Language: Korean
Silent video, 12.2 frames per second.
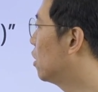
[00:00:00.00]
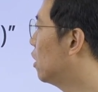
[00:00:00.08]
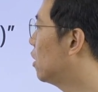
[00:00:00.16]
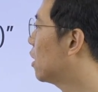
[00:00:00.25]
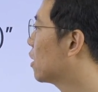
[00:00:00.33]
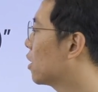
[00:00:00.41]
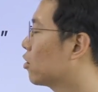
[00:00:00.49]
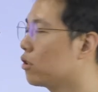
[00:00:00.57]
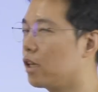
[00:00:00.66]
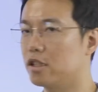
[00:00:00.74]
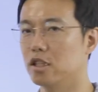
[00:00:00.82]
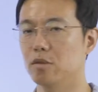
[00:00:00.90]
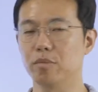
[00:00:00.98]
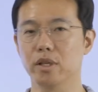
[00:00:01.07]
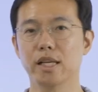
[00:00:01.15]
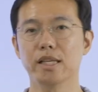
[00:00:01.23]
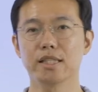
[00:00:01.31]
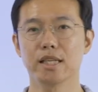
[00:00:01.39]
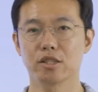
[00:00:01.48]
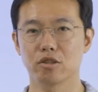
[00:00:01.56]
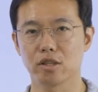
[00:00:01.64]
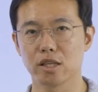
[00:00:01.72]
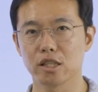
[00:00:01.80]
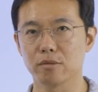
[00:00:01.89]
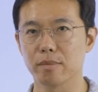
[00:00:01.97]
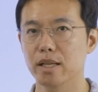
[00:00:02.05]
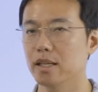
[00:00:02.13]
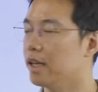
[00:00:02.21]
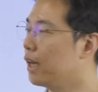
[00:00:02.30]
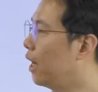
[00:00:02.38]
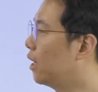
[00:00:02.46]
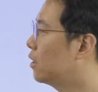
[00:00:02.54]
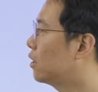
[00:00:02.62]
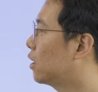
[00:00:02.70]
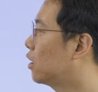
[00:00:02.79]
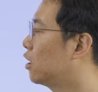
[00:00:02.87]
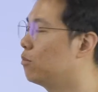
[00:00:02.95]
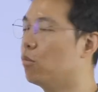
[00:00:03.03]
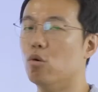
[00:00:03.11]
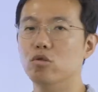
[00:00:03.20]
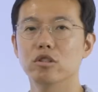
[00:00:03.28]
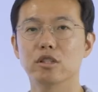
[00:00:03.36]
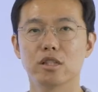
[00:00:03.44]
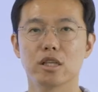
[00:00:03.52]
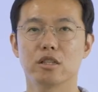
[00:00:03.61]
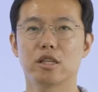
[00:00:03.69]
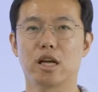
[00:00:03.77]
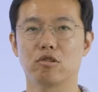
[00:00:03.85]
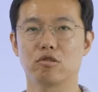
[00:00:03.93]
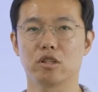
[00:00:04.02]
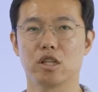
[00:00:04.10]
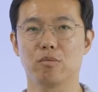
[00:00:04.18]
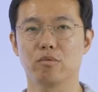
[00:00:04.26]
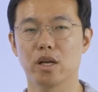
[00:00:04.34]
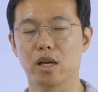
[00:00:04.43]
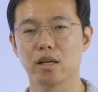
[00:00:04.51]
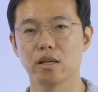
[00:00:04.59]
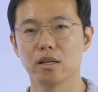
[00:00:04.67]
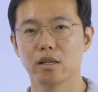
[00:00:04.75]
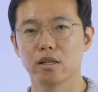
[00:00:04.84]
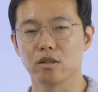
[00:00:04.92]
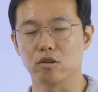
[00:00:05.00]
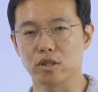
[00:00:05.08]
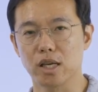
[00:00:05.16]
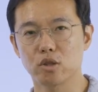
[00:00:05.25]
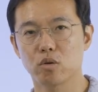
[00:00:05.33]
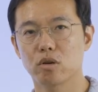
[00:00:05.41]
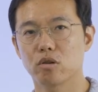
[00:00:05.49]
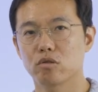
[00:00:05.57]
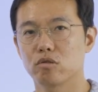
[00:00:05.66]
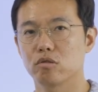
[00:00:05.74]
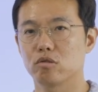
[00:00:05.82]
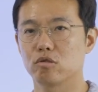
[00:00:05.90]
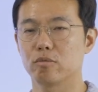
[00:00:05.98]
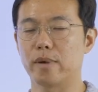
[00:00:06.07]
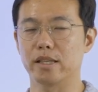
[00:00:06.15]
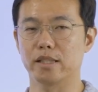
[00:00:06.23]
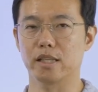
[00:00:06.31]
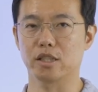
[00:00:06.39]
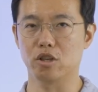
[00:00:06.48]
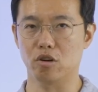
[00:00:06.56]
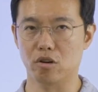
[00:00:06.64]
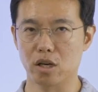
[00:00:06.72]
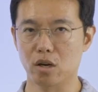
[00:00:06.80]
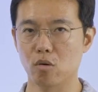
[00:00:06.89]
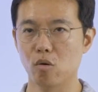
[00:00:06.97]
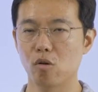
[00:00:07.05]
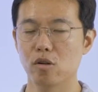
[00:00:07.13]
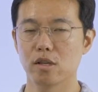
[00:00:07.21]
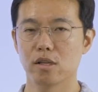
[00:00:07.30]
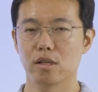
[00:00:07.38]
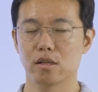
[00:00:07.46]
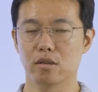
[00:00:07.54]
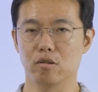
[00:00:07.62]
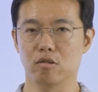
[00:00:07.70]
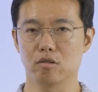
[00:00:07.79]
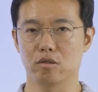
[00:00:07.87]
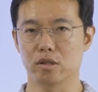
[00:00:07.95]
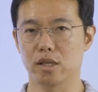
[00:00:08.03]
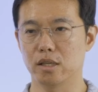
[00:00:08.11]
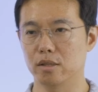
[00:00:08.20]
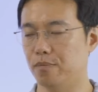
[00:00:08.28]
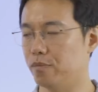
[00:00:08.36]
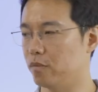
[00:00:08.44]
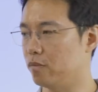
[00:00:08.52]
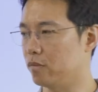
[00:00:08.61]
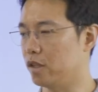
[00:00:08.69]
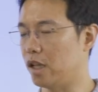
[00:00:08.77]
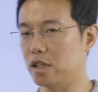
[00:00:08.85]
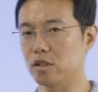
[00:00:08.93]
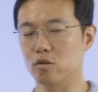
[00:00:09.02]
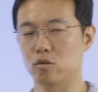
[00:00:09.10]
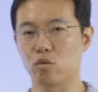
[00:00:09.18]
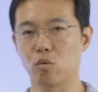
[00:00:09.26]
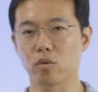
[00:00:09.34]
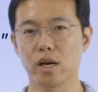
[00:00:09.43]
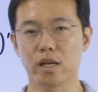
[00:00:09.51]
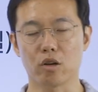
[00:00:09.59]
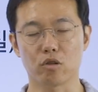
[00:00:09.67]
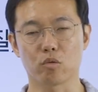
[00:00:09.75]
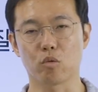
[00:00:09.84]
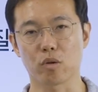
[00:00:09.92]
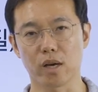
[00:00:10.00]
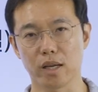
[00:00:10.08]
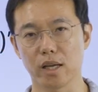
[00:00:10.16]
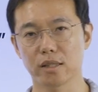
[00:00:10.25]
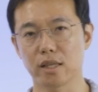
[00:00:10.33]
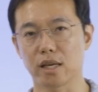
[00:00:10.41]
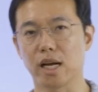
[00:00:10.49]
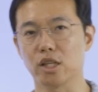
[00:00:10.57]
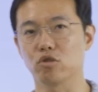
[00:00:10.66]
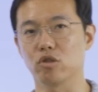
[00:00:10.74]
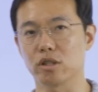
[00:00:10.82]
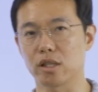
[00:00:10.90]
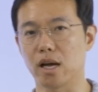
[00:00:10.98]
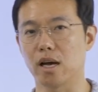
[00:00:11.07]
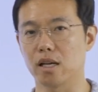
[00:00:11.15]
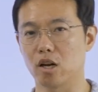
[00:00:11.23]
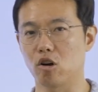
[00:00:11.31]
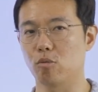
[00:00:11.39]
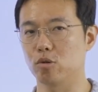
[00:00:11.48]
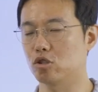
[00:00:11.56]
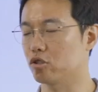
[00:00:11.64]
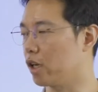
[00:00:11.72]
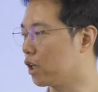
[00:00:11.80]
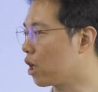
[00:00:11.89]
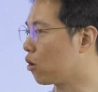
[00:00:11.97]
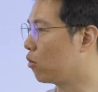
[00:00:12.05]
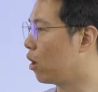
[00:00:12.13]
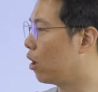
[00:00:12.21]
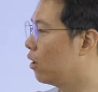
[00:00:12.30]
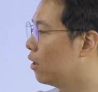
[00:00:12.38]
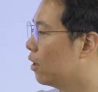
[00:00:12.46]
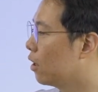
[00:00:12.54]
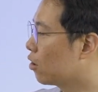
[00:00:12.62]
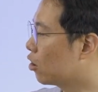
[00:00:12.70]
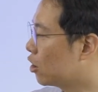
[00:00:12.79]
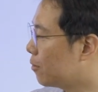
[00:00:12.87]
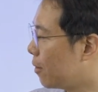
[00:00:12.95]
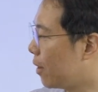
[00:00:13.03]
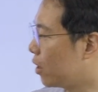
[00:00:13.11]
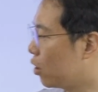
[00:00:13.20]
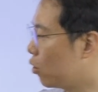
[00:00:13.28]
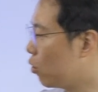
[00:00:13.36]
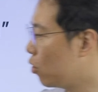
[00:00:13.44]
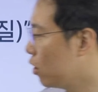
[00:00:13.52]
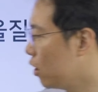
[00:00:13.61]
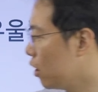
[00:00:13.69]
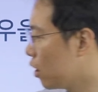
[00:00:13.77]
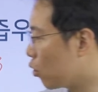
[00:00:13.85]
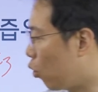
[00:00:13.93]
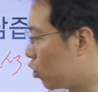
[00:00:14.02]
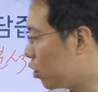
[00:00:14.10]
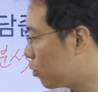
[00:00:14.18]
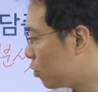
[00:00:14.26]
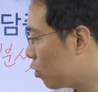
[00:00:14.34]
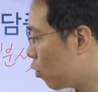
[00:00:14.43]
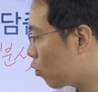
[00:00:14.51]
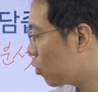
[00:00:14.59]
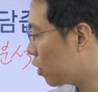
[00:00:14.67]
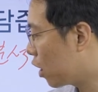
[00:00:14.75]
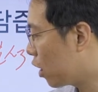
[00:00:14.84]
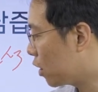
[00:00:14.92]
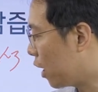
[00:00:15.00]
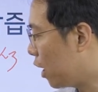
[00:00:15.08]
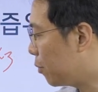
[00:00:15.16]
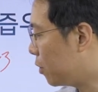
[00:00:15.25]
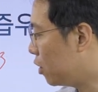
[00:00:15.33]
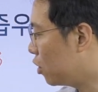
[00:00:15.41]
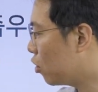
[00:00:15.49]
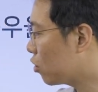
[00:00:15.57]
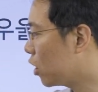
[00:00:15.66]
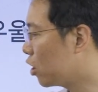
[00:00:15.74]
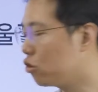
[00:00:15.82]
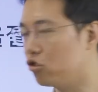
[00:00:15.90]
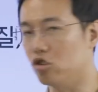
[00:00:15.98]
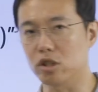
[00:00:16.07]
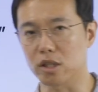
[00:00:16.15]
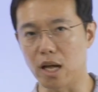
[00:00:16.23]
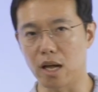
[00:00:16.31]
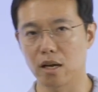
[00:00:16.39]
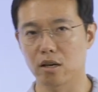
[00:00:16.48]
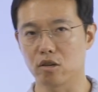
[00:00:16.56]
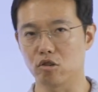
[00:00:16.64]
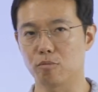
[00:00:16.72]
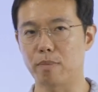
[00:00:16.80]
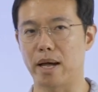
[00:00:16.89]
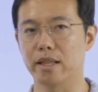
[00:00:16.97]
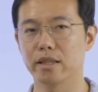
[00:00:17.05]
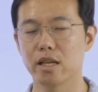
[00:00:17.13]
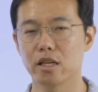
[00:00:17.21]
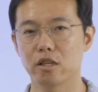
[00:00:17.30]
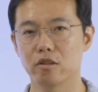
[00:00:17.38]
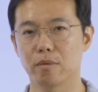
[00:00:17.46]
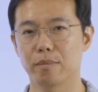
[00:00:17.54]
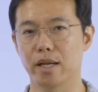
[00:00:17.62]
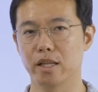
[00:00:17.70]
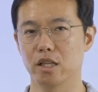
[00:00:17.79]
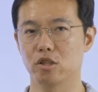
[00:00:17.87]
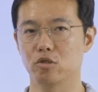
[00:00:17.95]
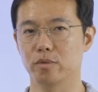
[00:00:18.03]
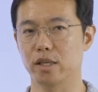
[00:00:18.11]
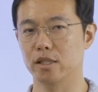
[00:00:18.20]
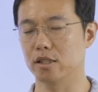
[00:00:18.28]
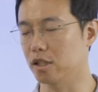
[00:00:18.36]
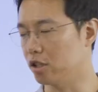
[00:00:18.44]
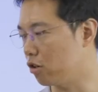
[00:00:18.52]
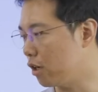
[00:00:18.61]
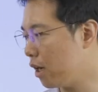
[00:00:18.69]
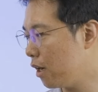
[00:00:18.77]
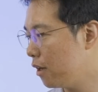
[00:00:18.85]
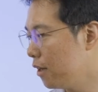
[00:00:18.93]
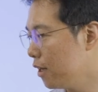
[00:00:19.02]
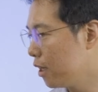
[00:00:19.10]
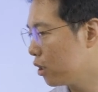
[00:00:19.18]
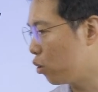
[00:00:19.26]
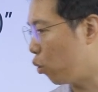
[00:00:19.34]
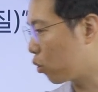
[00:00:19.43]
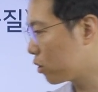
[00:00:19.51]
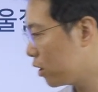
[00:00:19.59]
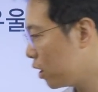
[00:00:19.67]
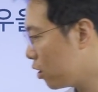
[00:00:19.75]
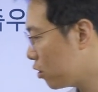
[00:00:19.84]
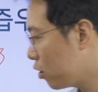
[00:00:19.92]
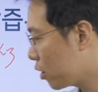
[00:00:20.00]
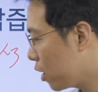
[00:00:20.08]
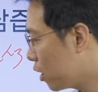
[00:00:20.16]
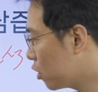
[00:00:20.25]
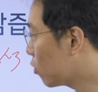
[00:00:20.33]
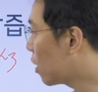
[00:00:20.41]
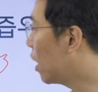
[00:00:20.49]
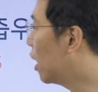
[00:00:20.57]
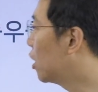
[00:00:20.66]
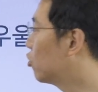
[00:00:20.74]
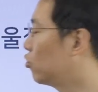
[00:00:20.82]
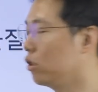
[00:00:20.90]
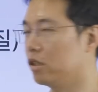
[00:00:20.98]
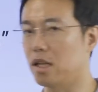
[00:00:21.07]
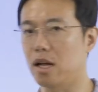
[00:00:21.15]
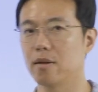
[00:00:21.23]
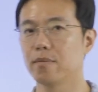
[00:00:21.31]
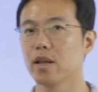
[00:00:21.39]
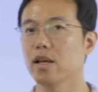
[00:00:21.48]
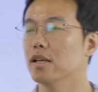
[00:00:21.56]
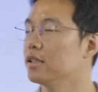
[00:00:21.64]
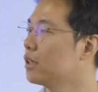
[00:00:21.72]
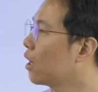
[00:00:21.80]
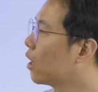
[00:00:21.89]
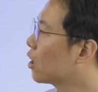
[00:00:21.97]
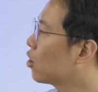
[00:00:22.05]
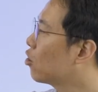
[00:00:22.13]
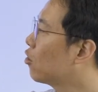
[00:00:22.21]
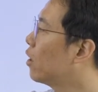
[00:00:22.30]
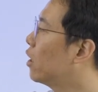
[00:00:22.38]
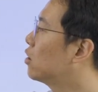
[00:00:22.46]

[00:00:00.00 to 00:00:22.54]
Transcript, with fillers: 이 삼각형 자체는 미래지향적인 하지만 S 자체는 모든 시를 다루기 때문에 어, 사소한 것들도 많이 잘 기억을 하고 어, 잘, 음, 내 공간에 어떤 공간에 잘 가지고 있다라고 볼 수 있겠고요. 그렇지만 반대로 고집스럽고 되게 잘 빈정될 수도 있다. 그리고 반대를 위한 반대를 좀잘즐키거나 독재적 성향이 좀 강할 수도 있다. 삼각형과